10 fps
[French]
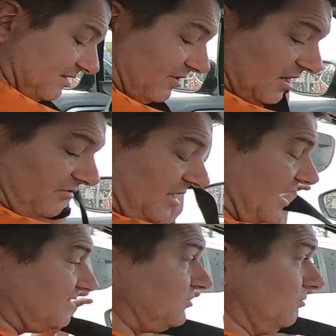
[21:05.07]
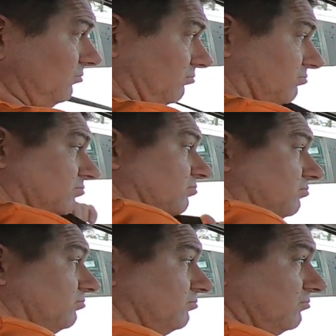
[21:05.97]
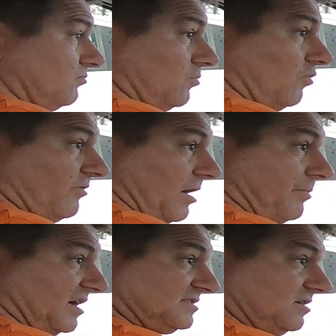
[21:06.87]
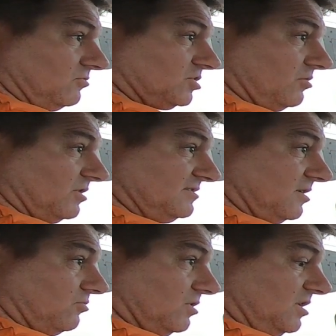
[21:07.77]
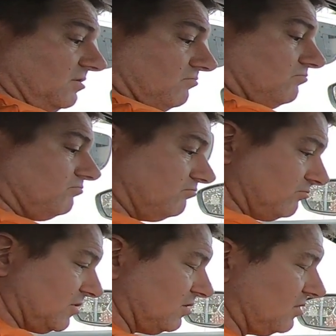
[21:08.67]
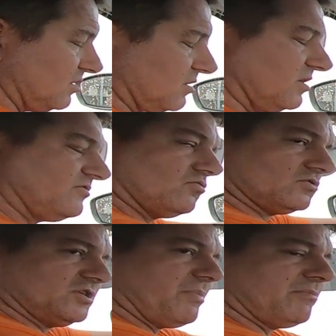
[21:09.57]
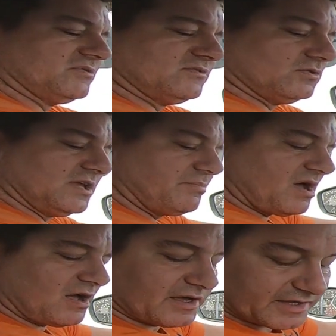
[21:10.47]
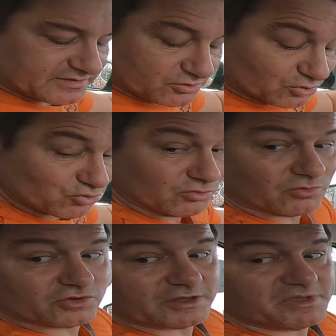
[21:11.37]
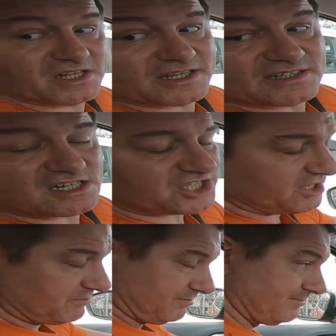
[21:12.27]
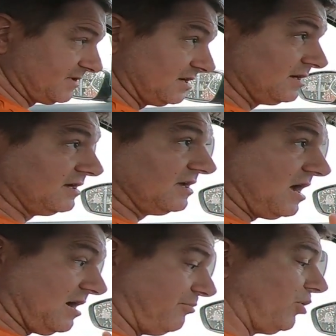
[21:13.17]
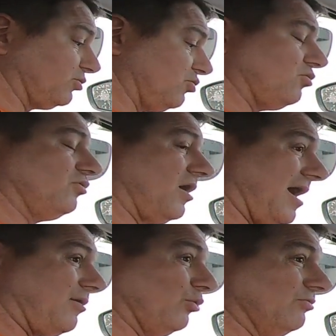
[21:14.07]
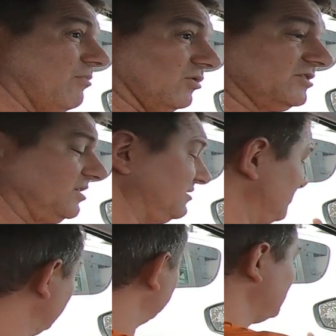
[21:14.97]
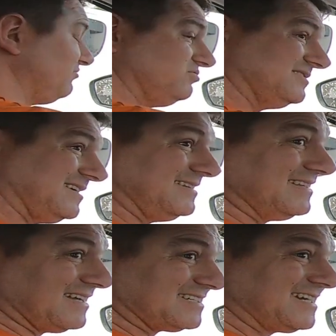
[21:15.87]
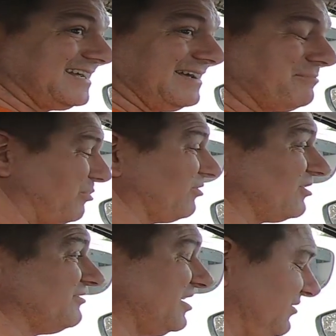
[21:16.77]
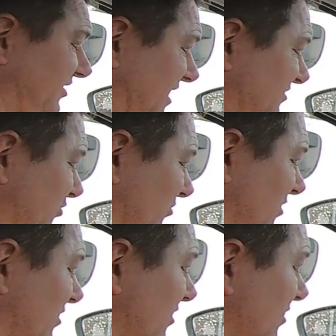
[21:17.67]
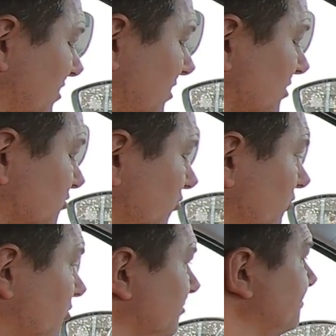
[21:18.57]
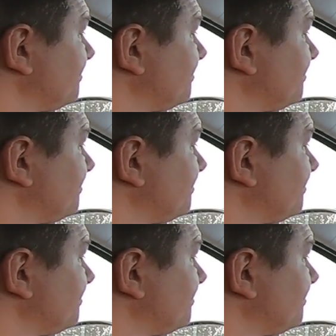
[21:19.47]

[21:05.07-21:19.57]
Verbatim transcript: ces vérifications, on va repartir en gérant la sécurité. Question que je n'ai pas posée au départ, est-ce que tout le monde est bien attaché Important à redemander si vous êtes détaché pendant les vérifications. Donc